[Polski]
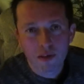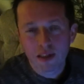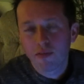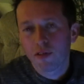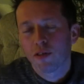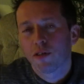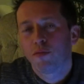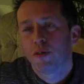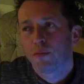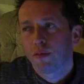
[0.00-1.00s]
Dawno nie
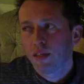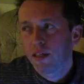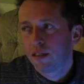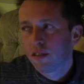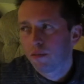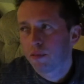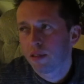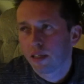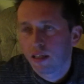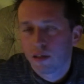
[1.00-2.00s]
robiłem, prawda? Dzień dobry,
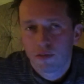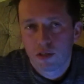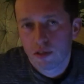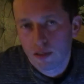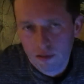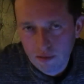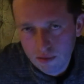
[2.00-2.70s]
takiego wieczornego dzień